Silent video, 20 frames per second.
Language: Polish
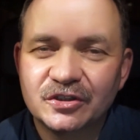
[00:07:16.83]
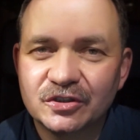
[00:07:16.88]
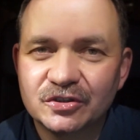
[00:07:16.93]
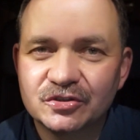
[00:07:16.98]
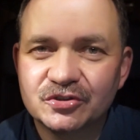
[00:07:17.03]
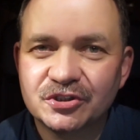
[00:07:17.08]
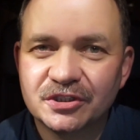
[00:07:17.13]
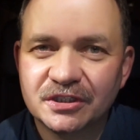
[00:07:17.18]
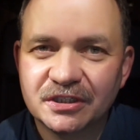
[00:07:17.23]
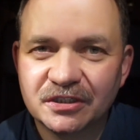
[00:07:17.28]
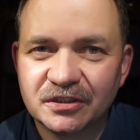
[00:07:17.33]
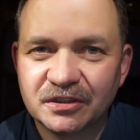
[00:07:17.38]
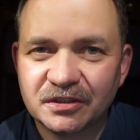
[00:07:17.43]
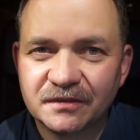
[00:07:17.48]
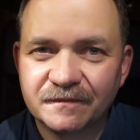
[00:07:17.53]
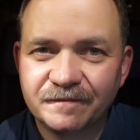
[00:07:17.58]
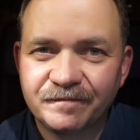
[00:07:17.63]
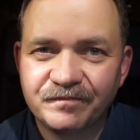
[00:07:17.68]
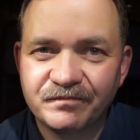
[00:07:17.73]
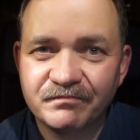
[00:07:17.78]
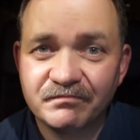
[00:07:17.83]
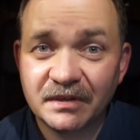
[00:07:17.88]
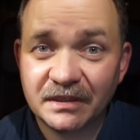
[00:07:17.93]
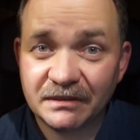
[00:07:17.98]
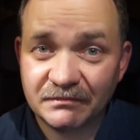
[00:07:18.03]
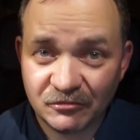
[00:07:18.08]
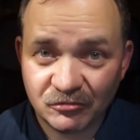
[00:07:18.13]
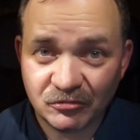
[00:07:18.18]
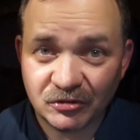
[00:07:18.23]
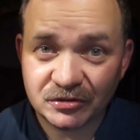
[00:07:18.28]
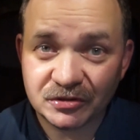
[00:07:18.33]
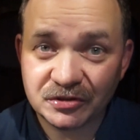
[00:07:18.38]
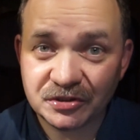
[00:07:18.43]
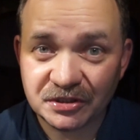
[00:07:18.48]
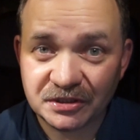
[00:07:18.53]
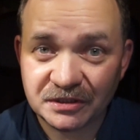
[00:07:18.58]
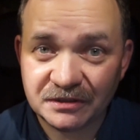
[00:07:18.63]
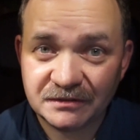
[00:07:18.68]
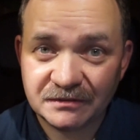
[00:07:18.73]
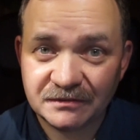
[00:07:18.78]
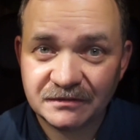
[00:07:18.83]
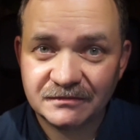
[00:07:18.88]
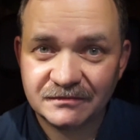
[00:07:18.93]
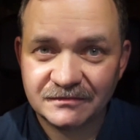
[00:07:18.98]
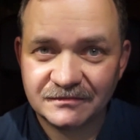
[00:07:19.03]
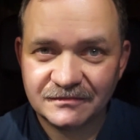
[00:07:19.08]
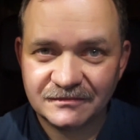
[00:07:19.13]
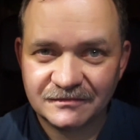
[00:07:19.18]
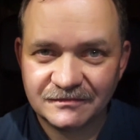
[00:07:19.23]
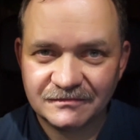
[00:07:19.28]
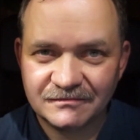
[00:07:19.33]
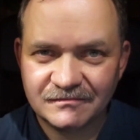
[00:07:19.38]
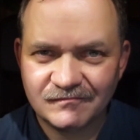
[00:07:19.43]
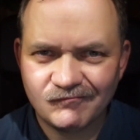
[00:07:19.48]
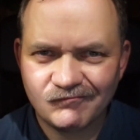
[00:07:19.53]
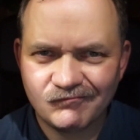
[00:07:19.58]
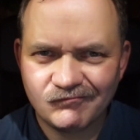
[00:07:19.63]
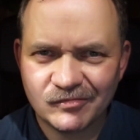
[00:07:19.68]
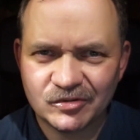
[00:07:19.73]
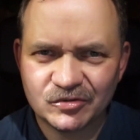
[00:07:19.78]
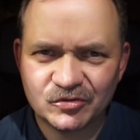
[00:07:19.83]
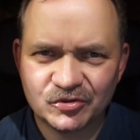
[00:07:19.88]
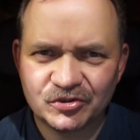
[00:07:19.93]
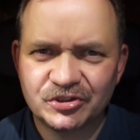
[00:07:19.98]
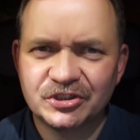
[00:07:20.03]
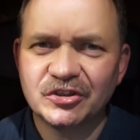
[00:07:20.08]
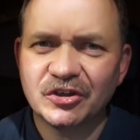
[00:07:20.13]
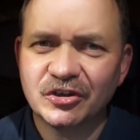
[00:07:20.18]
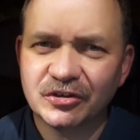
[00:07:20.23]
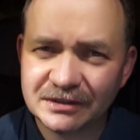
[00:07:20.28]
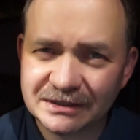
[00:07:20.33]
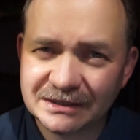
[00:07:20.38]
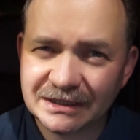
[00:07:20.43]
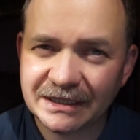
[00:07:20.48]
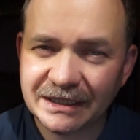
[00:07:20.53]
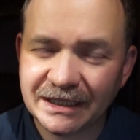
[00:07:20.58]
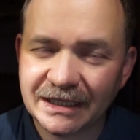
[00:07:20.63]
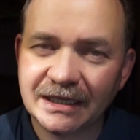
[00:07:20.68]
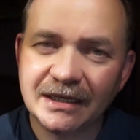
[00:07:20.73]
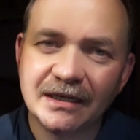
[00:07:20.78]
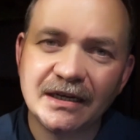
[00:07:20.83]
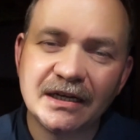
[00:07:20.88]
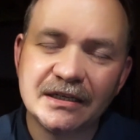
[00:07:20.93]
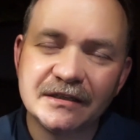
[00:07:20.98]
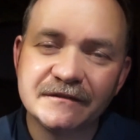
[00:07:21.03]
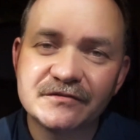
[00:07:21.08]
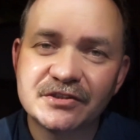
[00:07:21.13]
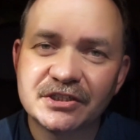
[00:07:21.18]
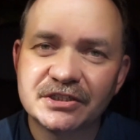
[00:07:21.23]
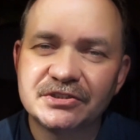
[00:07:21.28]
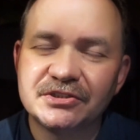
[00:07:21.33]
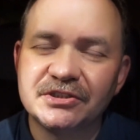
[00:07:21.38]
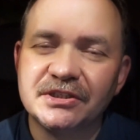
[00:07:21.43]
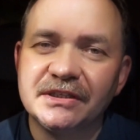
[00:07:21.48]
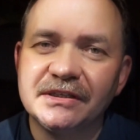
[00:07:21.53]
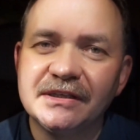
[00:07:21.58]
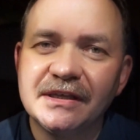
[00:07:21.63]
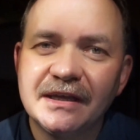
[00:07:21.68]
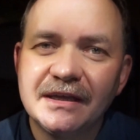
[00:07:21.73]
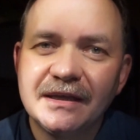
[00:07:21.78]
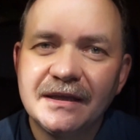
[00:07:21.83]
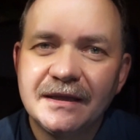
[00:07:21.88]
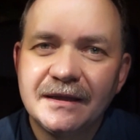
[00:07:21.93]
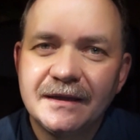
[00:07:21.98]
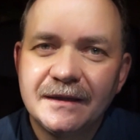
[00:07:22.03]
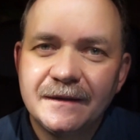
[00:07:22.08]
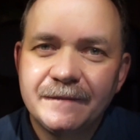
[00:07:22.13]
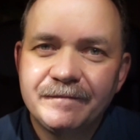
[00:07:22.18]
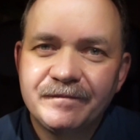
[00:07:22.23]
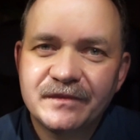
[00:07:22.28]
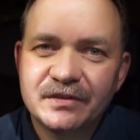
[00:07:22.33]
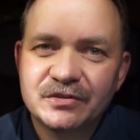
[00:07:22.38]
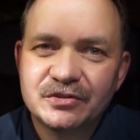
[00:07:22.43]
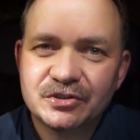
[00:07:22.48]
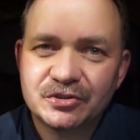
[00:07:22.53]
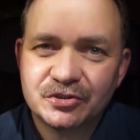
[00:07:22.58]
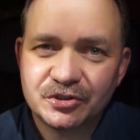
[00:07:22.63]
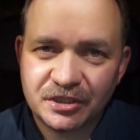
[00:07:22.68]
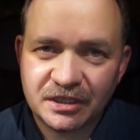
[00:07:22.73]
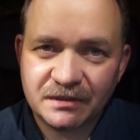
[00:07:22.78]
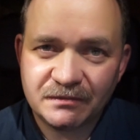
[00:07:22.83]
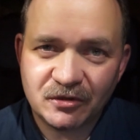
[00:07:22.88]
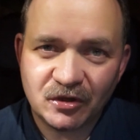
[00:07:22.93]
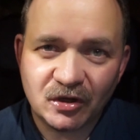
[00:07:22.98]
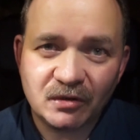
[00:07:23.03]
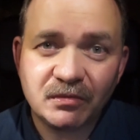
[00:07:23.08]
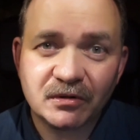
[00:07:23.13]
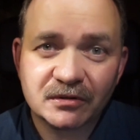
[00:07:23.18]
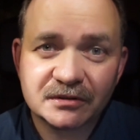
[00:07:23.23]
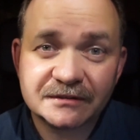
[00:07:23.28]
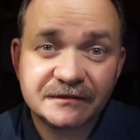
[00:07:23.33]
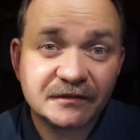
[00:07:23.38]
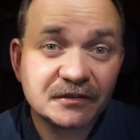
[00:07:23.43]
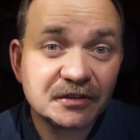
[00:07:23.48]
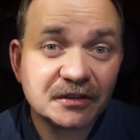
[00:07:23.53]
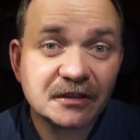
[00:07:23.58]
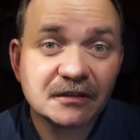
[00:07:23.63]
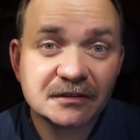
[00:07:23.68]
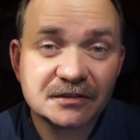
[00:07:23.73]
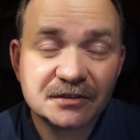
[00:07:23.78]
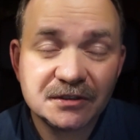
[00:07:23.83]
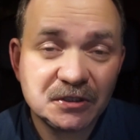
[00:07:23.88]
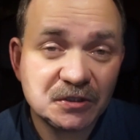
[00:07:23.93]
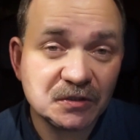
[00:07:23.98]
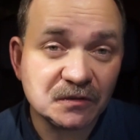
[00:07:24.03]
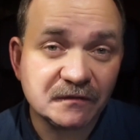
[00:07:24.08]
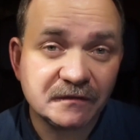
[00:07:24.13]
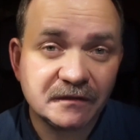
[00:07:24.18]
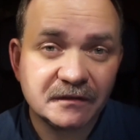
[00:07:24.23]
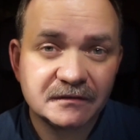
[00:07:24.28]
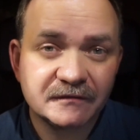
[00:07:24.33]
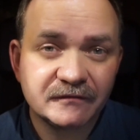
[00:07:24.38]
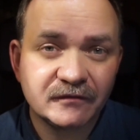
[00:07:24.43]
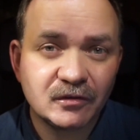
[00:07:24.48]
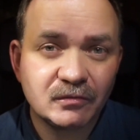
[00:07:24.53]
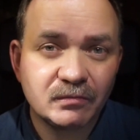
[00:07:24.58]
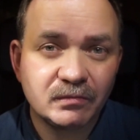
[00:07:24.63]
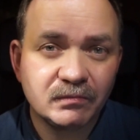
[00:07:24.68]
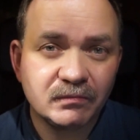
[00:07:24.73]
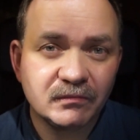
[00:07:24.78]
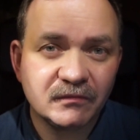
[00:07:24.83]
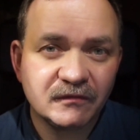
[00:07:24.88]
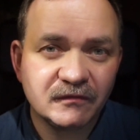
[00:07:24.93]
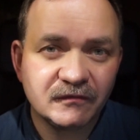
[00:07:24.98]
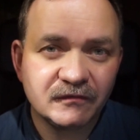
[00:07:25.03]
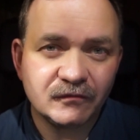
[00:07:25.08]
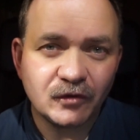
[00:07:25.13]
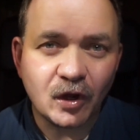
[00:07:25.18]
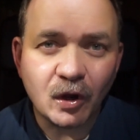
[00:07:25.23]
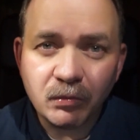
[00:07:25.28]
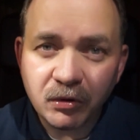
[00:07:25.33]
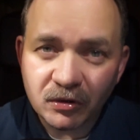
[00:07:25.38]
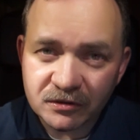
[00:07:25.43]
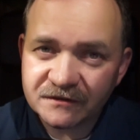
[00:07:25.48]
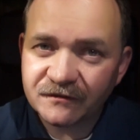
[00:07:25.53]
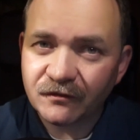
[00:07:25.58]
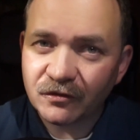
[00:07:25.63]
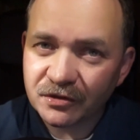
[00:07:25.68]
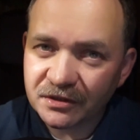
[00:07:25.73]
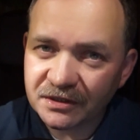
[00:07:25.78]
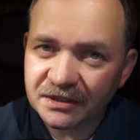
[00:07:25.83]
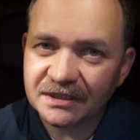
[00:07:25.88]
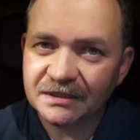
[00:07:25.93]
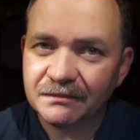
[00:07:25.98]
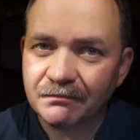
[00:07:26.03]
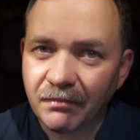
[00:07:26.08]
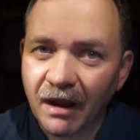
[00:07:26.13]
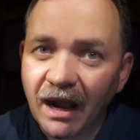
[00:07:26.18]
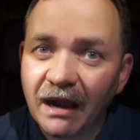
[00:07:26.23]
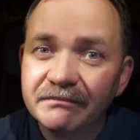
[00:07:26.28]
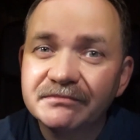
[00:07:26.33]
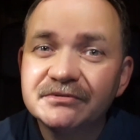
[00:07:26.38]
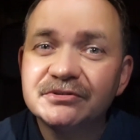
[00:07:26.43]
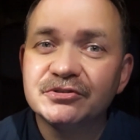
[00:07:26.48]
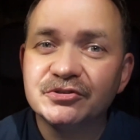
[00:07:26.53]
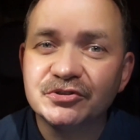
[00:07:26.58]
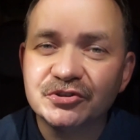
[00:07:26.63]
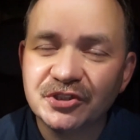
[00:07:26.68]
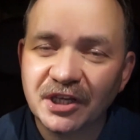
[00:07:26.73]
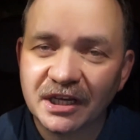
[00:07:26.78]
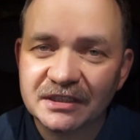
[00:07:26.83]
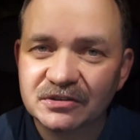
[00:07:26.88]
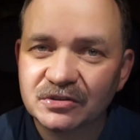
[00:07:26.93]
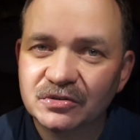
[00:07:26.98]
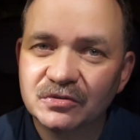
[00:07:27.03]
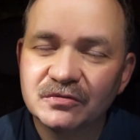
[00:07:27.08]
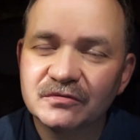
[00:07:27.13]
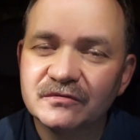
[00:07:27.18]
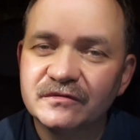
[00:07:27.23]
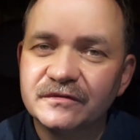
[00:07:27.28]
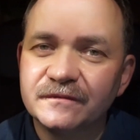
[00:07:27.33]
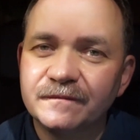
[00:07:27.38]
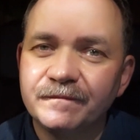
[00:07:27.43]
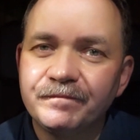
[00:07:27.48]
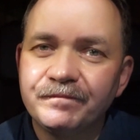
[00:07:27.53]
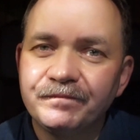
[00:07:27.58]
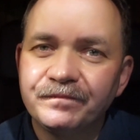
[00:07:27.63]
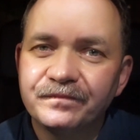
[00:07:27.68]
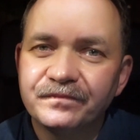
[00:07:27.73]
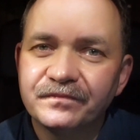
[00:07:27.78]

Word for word: to, czego my młodzi, może już nie do końca ja, ale wcześniej, że żyjemy obok swoich rodziców, obok swoich babć, dziadków